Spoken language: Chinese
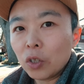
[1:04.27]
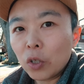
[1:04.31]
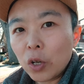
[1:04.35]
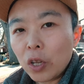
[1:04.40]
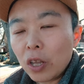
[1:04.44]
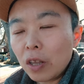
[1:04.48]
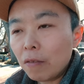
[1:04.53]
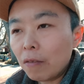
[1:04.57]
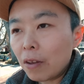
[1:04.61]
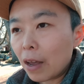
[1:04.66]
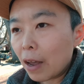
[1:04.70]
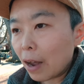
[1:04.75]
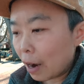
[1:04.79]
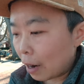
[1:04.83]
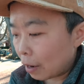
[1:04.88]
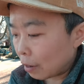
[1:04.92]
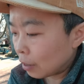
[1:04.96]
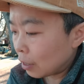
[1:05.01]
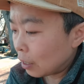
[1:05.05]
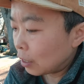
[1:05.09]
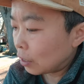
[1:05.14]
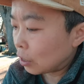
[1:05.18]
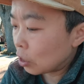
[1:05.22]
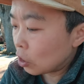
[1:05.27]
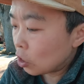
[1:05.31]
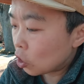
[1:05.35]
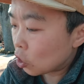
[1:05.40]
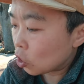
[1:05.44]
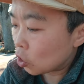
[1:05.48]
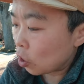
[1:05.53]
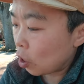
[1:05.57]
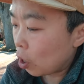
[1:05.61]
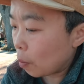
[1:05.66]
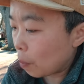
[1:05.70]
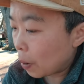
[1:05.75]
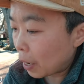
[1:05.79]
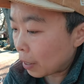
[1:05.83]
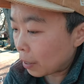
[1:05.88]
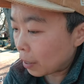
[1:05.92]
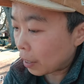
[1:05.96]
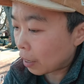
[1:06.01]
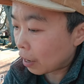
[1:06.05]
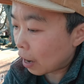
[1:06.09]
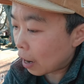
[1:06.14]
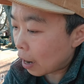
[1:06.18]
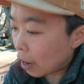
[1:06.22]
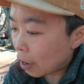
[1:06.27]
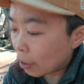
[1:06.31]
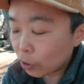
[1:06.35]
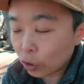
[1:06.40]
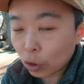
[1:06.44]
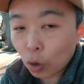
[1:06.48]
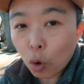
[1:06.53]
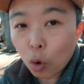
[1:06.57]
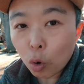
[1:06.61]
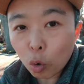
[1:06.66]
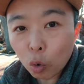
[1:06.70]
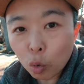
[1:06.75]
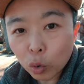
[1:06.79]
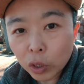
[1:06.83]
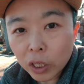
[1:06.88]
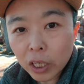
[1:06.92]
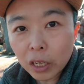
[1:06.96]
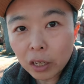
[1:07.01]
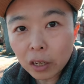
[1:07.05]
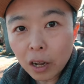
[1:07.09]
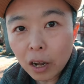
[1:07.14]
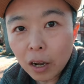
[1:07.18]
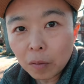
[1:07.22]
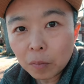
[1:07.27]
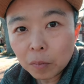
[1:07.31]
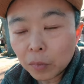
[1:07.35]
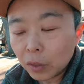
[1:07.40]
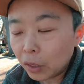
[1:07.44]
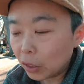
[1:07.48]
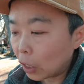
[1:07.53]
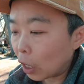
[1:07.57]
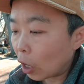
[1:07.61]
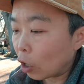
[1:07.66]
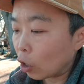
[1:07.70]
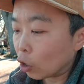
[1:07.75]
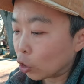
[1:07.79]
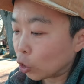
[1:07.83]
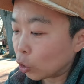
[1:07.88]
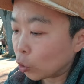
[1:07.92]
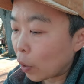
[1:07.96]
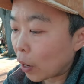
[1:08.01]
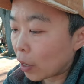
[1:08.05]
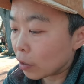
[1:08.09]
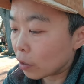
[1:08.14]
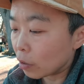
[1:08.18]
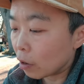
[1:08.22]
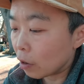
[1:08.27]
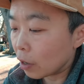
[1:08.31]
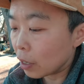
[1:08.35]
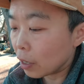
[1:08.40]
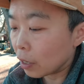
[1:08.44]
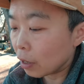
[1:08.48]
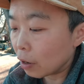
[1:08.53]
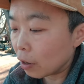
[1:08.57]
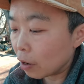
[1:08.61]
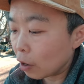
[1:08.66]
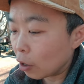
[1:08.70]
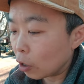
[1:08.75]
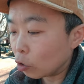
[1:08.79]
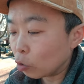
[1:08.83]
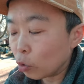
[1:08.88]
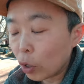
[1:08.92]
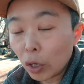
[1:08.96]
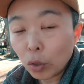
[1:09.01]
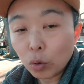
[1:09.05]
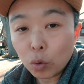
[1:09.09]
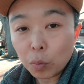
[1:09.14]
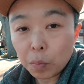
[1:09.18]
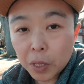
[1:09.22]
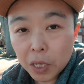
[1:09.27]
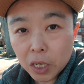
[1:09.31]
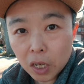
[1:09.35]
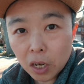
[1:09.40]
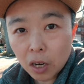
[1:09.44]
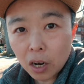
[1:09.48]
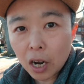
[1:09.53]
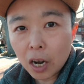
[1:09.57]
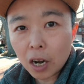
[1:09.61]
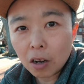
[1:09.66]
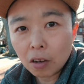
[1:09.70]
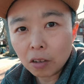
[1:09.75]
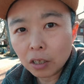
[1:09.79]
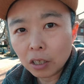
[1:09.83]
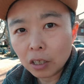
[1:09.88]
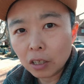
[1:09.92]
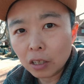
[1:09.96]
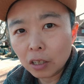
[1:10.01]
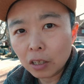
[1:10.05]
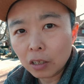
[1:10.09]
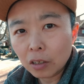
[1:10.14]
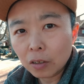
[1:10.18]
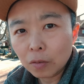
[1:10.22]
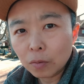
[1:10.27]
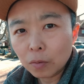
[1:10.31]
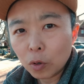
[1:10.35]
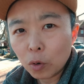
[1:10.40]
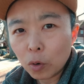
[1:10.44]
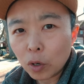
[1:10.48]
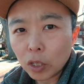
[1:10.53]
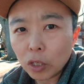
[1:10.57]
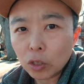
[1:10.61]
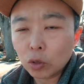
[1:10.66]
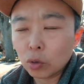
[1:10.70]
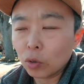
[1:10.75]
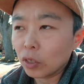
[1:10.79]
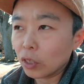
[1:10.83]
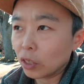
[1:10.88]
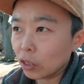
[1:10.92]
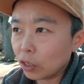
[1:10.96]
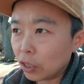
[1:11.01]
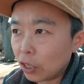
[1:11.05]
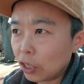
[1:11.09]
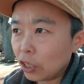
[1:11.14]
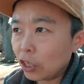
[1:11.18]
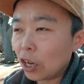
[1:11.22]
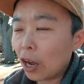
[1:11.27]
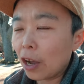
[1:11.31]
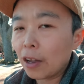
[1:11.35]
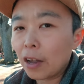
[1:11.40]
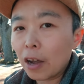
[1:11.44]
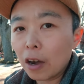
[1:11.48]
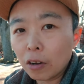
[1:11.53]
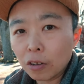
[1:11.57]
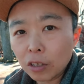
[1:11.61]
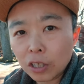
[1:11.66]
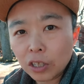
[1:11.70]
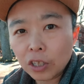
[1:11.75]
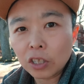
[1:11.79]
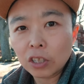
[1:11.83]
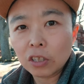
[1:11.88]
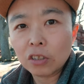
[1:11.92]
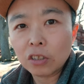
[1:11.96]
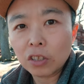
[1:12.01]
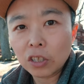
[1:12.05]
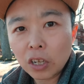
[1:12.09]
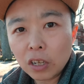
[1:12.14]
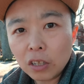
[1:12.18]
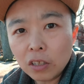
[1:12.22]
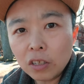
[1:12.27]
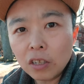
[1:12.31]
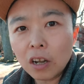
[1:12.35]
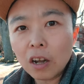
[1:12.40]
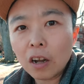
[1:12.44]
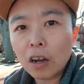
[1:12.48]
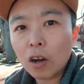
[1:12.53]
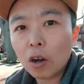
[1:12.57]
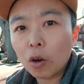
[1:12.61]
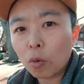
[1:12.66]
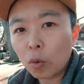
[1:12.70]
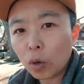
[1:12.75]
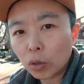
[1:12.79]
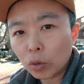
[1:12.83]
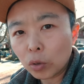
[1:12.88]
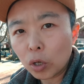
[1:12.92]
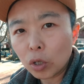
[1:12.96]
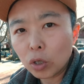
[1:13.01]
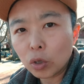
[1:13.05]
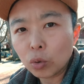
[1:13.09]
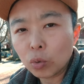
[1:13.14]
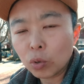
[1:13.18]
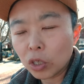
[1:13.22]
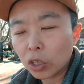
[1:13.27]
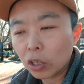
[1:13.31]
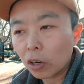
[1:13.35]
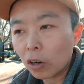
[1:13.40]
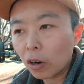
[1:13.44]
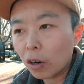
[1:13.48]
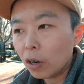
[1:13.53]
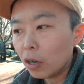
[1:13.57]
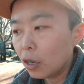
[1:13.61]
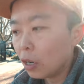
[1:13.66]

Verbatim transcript: 是因为啊，您只要把这个 ISO 固定了，然后选择一个锐度比较好的，或者说自己想要的景深的光圈数值，